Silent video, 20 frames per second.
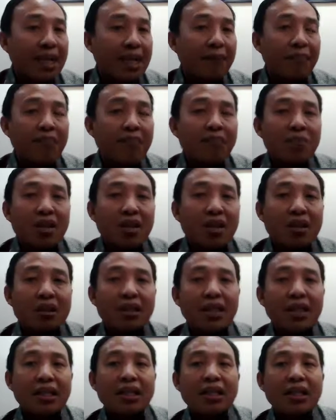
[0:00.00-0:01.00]
naik.
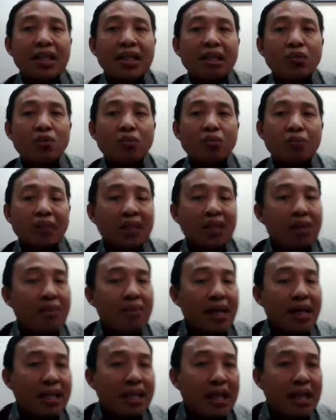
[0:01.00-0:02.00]
Jadi satu
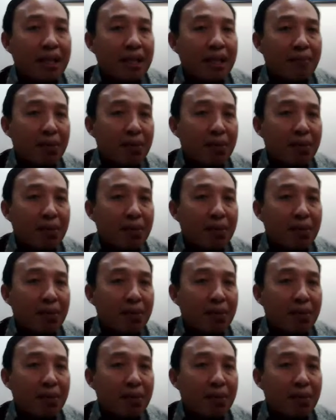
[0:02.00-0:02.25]
penerimaan negara